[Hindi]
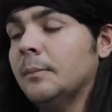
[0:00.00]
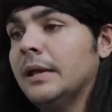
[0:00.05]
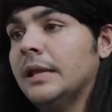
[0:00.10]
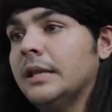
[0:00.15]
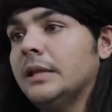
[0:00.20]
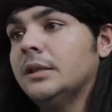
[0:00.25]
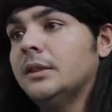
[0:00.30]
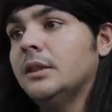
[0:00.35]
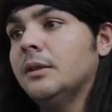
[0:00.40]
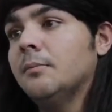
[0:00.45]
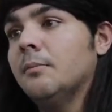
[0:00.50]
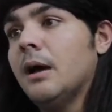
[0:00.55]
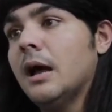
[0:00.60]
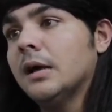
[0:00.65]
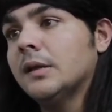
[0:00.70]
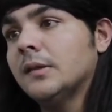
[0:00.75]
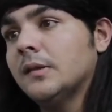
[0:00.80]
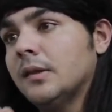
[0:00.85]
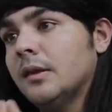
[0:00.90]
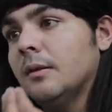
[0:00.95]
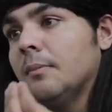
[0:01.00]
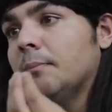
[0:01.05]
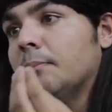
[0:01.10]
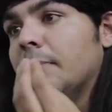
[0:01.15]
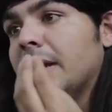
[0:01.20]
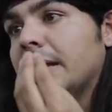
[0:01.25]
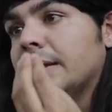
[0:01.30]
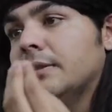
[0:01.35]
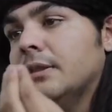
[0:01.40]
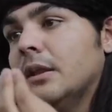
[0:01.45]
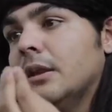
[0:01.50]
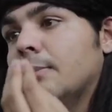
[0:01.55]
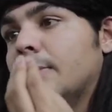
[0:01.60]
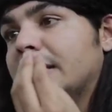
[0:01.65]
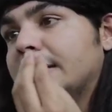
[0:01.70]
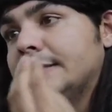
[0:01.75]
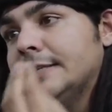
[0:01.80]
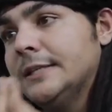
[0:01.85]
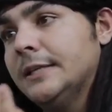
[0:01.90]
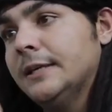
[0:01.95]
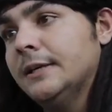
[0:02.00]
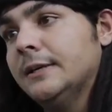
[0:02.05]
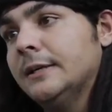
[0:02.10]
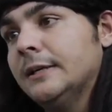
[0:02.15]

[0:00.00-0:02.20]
मेरी दिमाग से पैदल बच्ची